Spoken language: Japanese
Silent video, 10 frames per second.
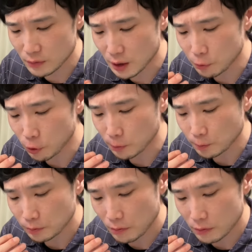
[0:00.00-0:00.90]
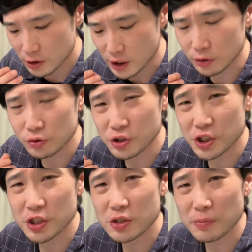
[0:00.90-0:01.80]
でも、ちゃんと
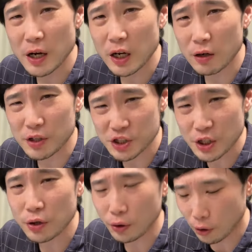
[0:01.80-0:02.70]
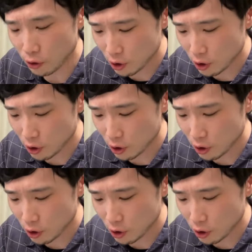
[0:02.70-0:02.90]
チーズバーガーはしてんのよ。